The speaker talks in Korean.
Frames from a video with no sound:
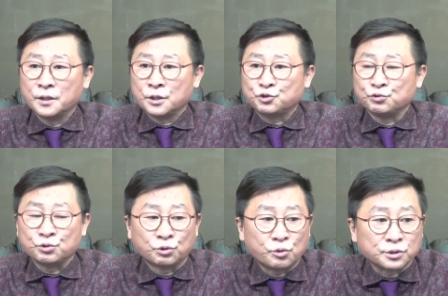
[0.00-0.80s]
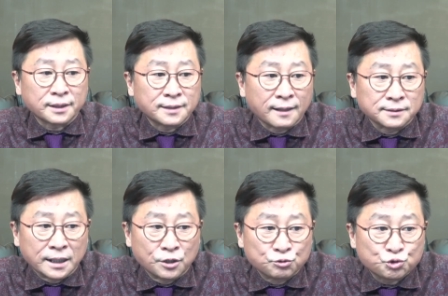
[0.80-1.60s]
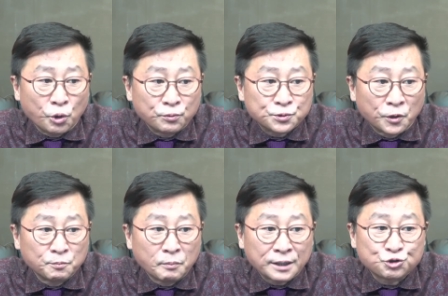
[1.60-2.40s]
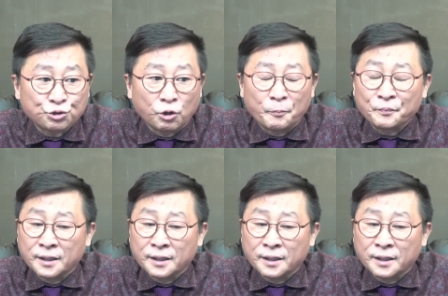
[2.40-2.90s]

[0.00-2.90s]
중국 공산당 내년 총선 맞춰